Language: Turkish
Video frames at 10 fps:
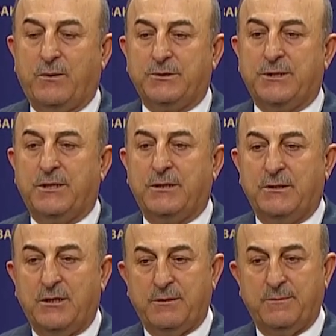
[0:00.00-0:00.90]
Konseyi'nin
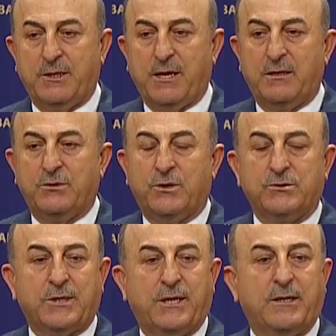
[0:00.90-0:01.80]
2254
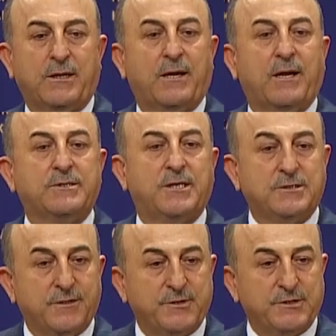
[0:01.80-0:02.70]
sayılı kararı
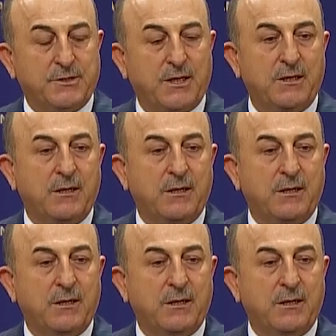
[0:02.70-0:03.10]
çerçevesinde